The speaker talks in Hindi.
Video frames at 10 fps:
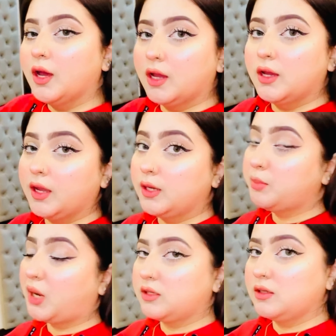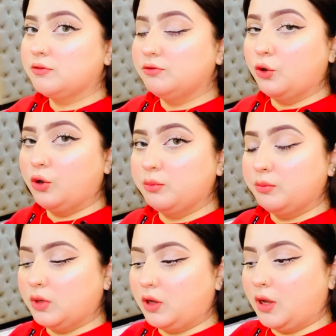एंड uh, बाकी का ब्लॉग
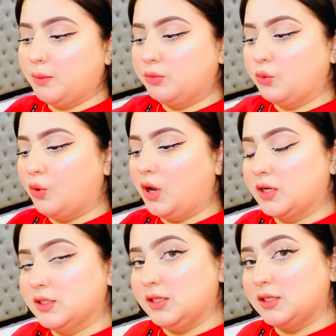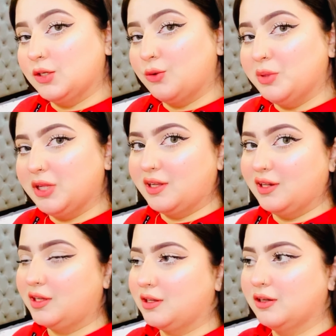आपको आगे देखने को मिलेगा
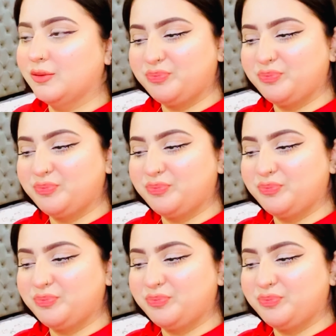लाइक like,